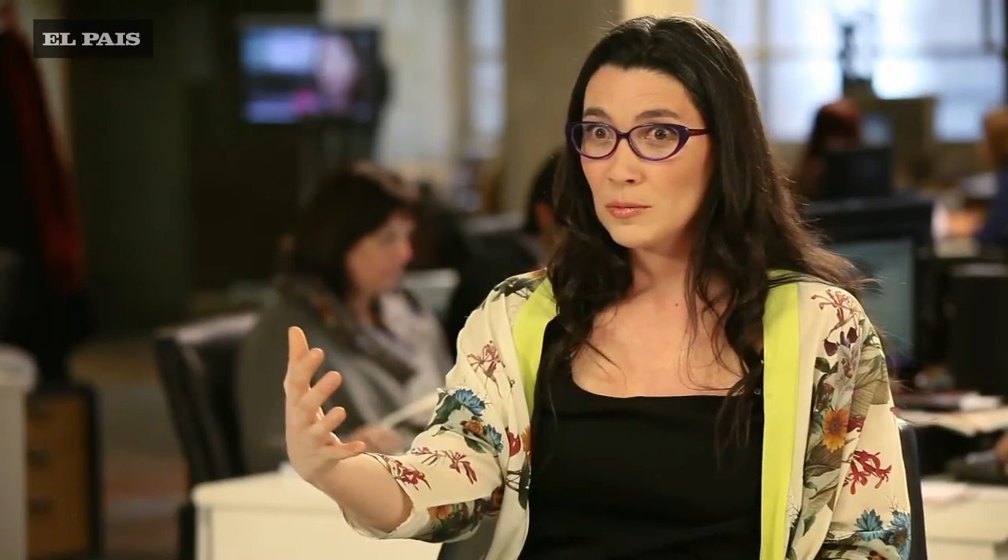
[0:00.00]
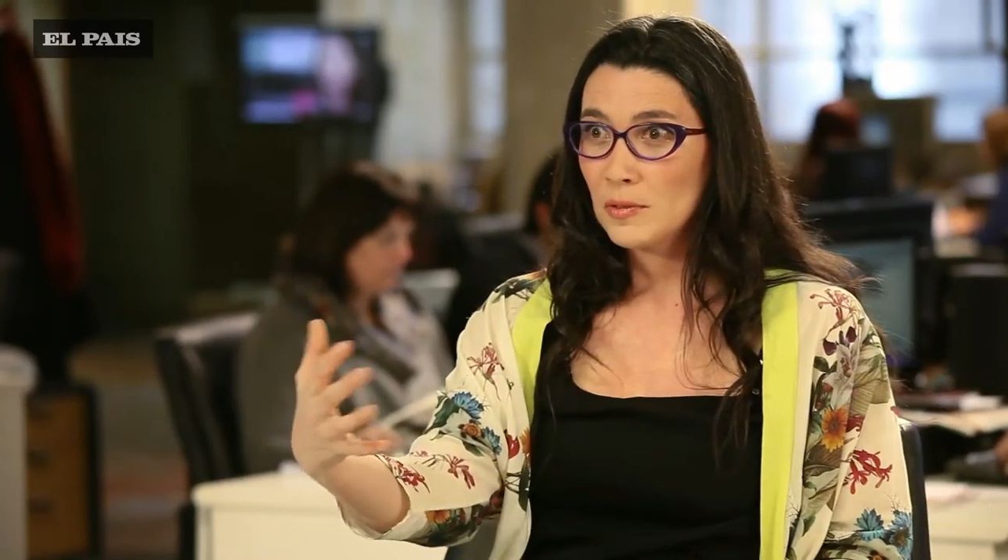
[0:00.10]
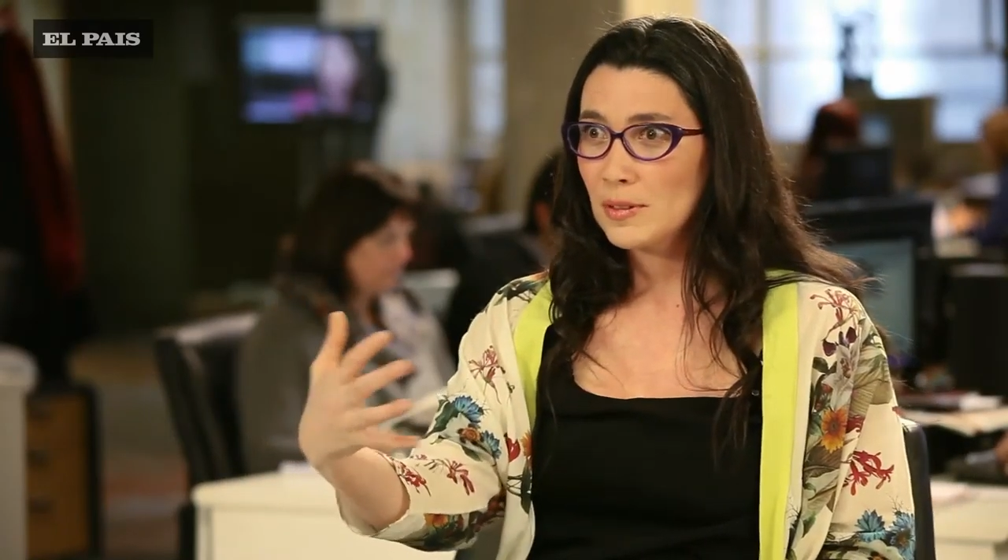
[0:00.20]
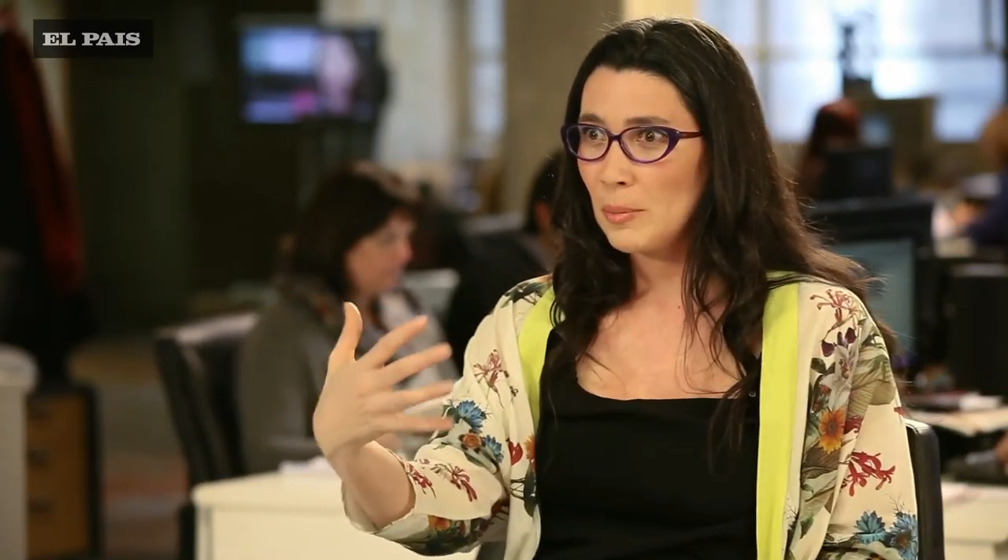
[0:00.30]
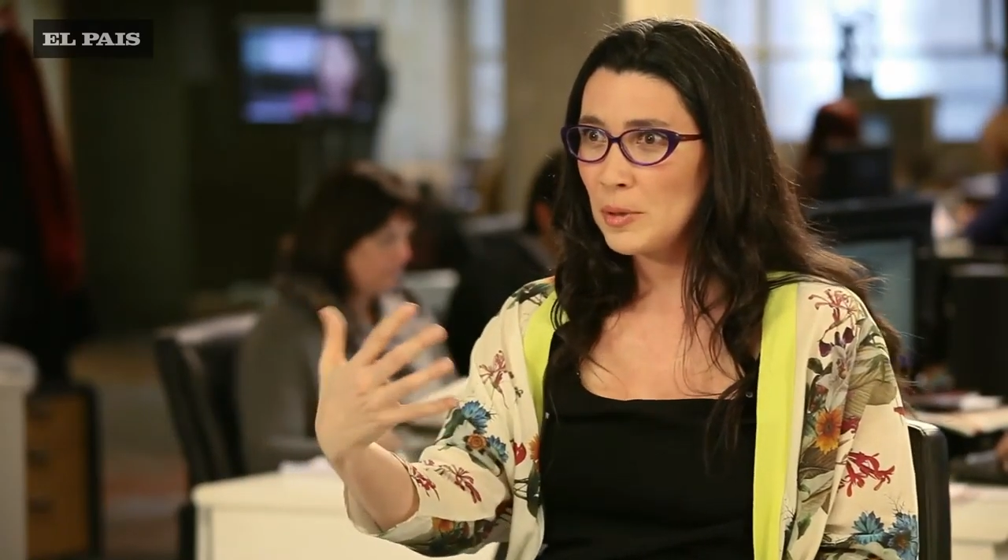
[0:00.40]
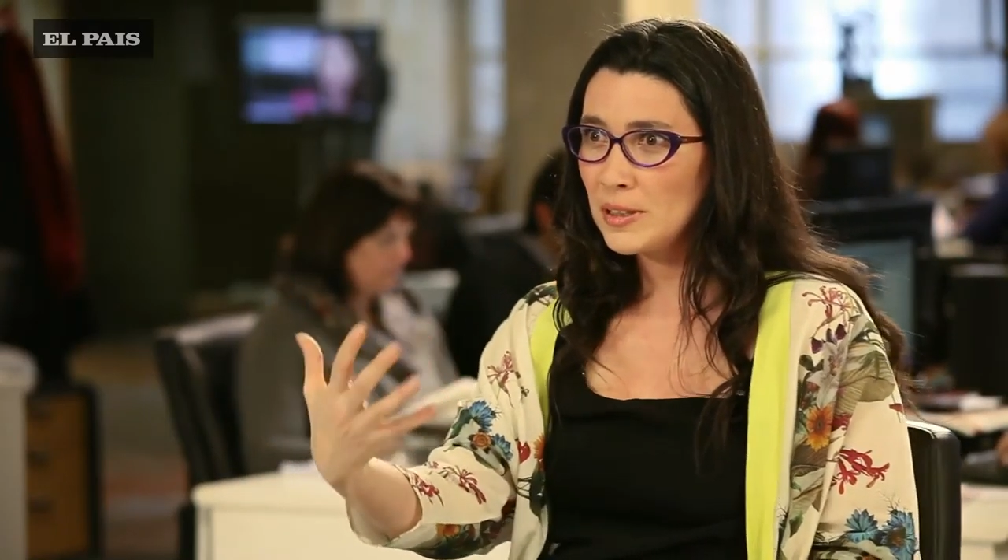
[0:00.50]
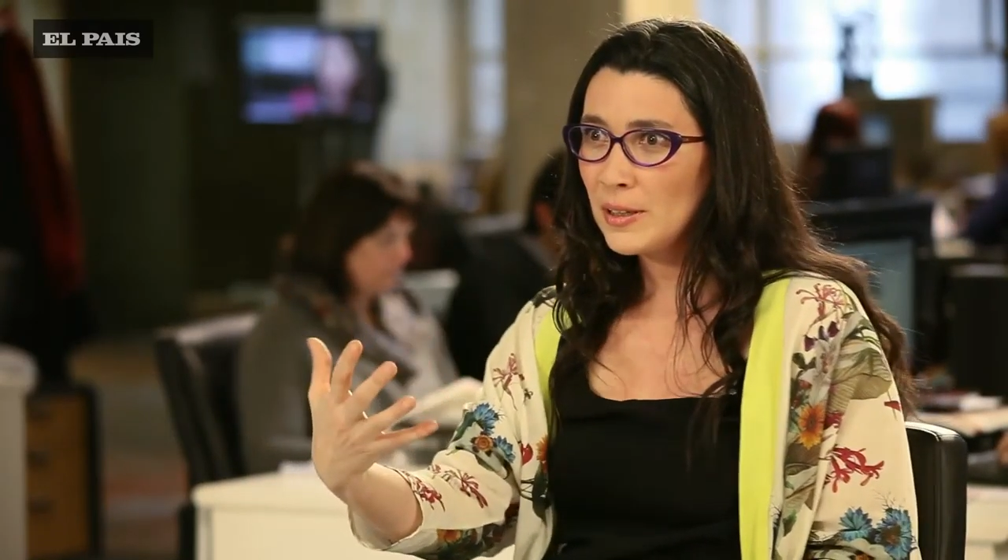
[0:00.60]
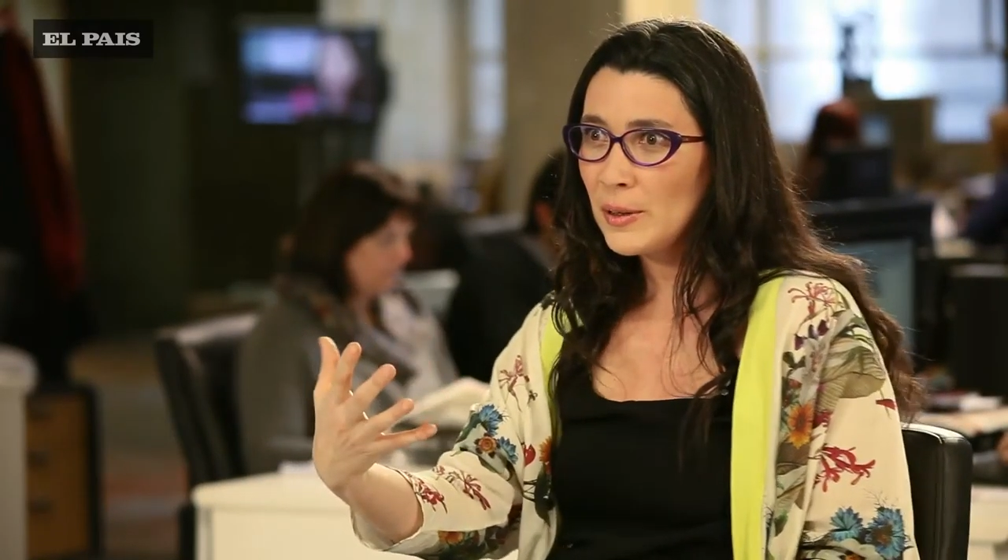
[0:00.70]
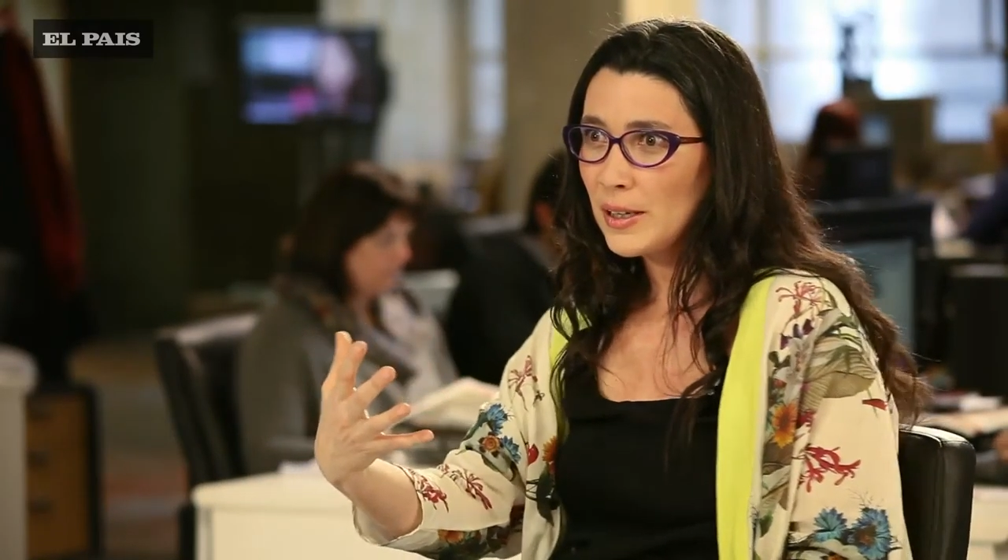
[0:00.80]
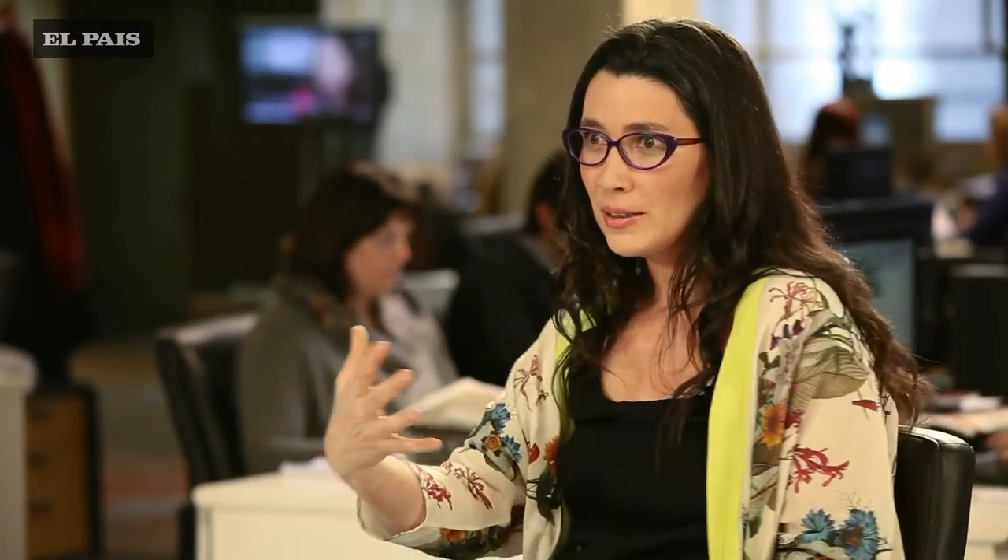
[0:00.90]
también
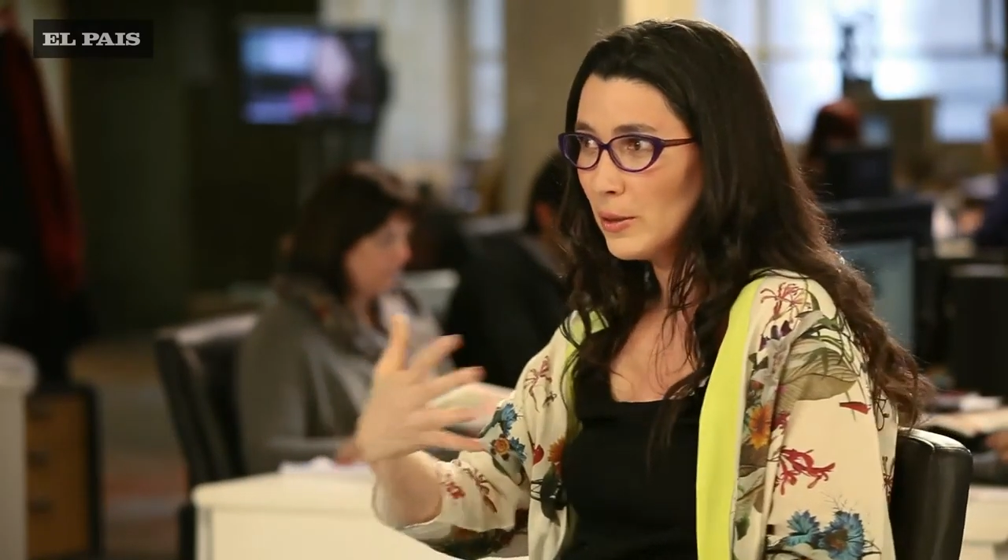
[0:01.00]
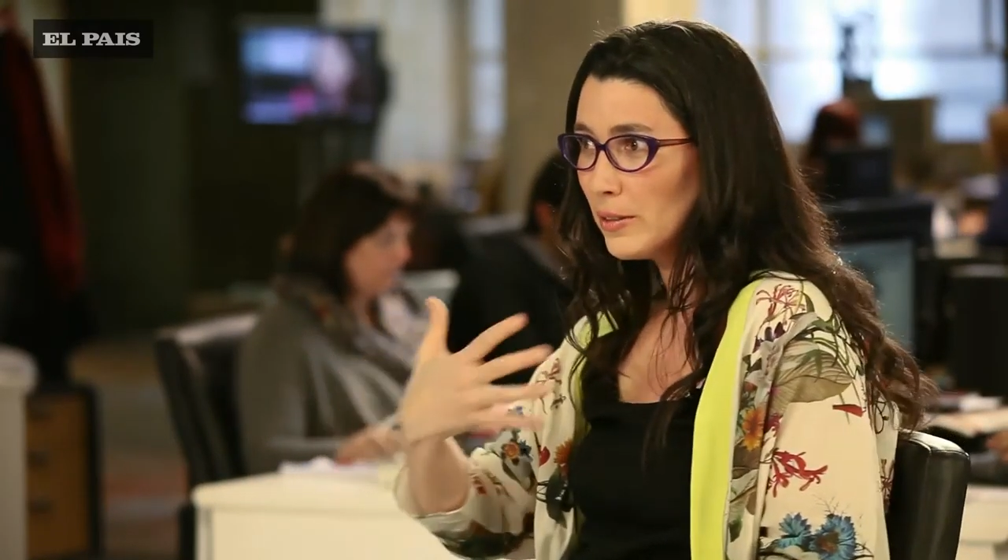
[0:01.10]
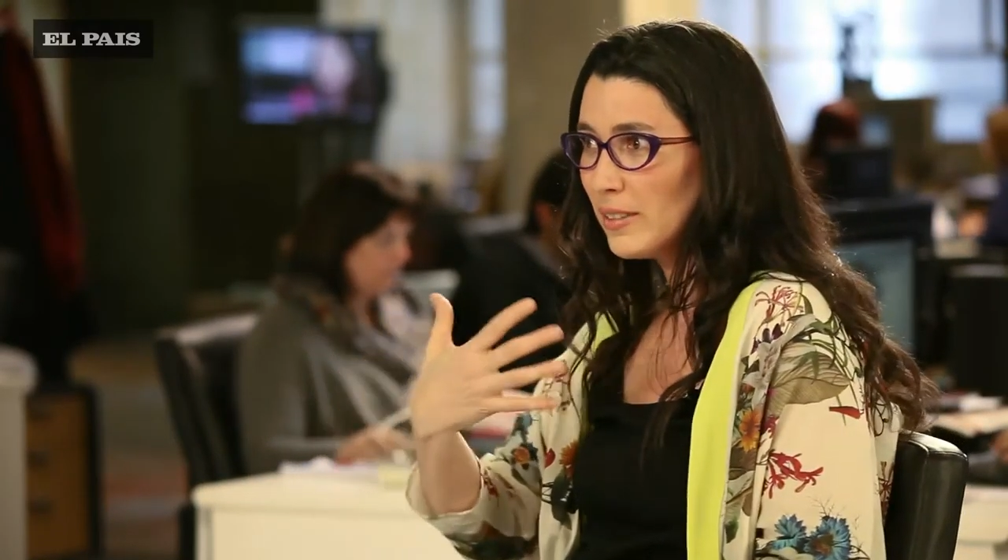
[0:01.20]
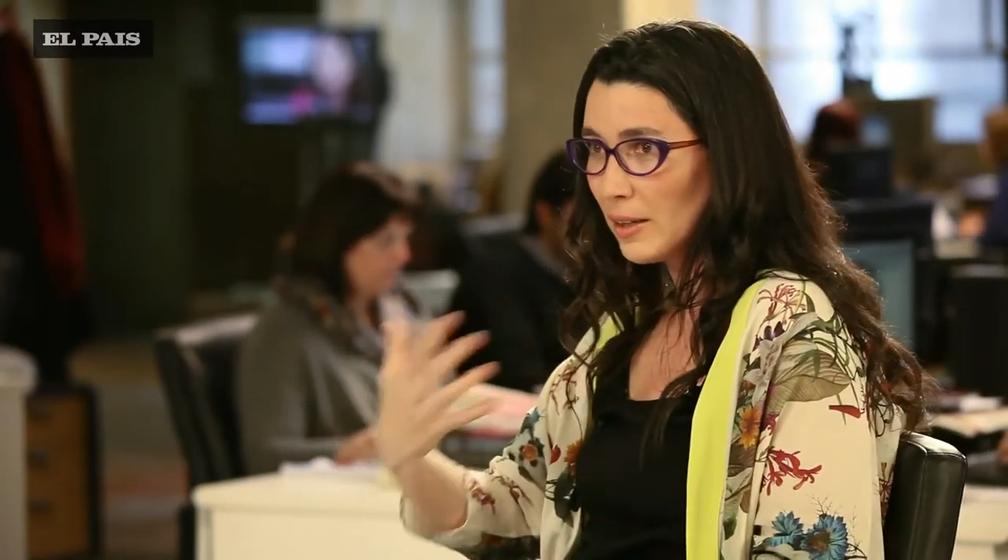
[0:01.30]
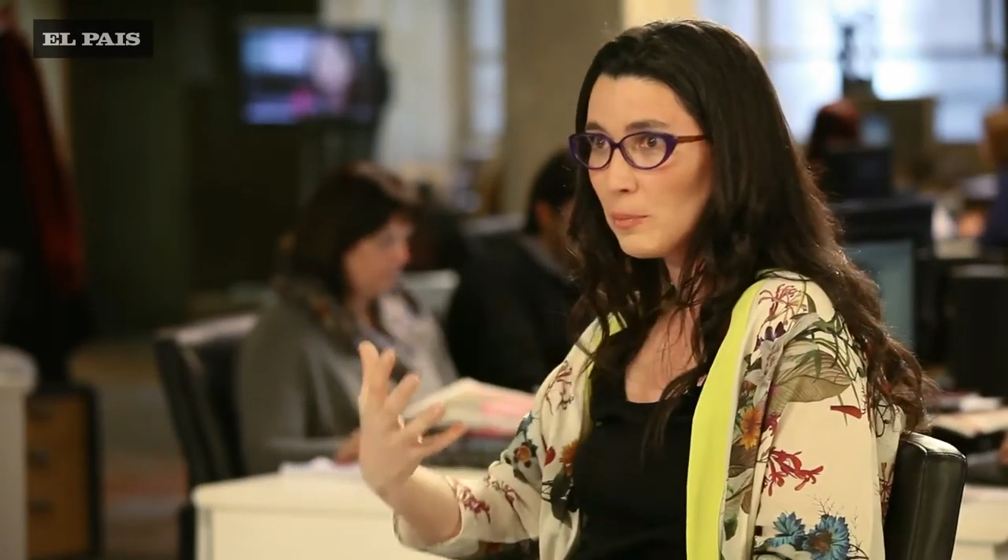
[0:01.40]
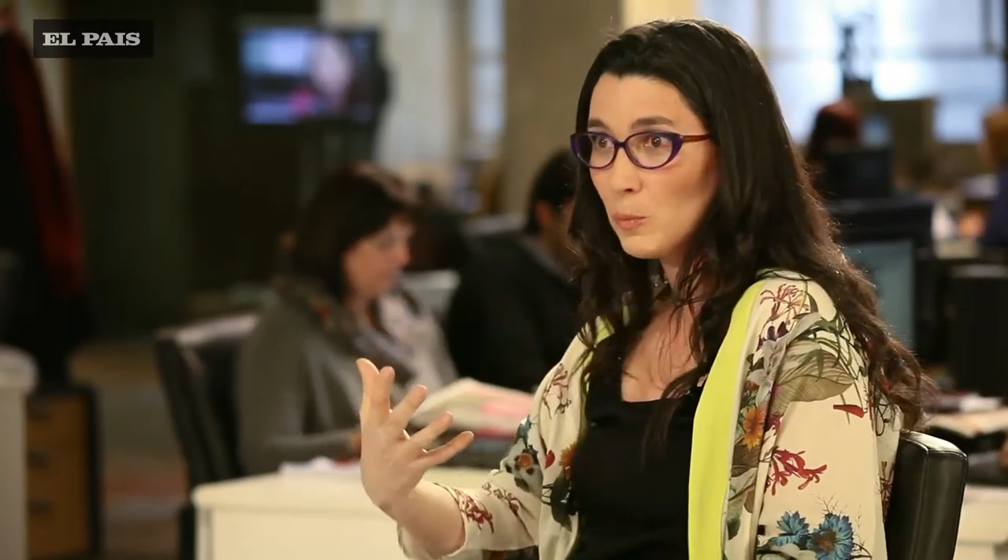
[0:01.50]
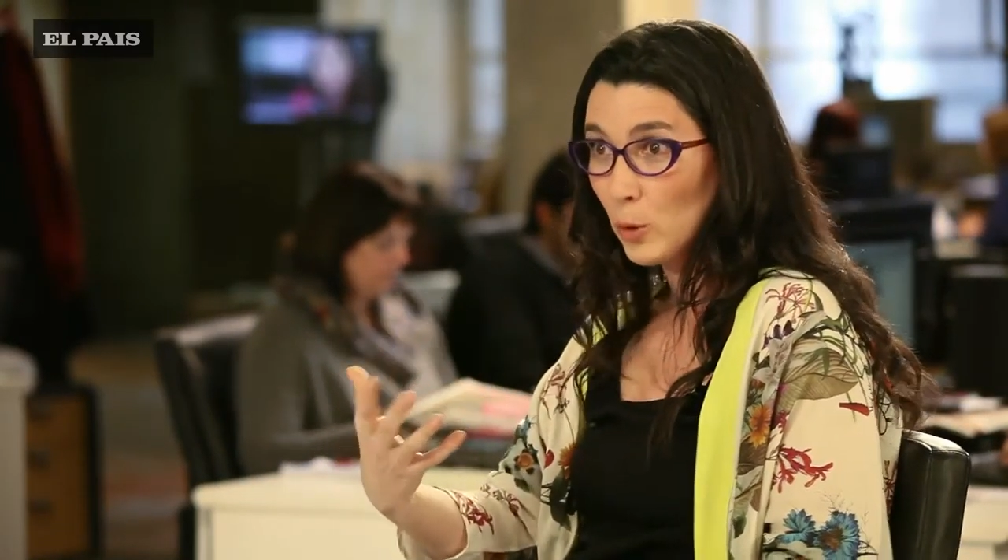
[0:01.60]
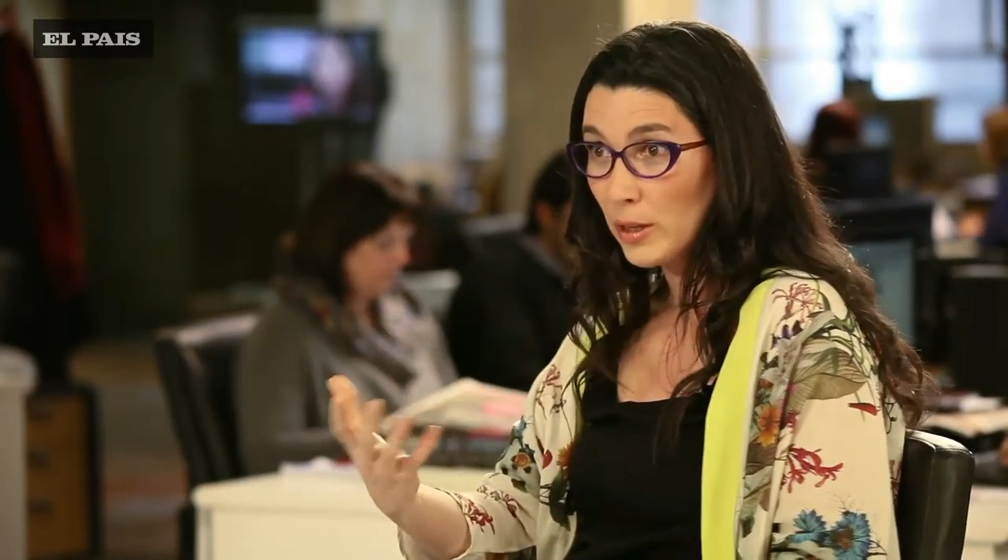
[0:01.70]
debe, debe ser muy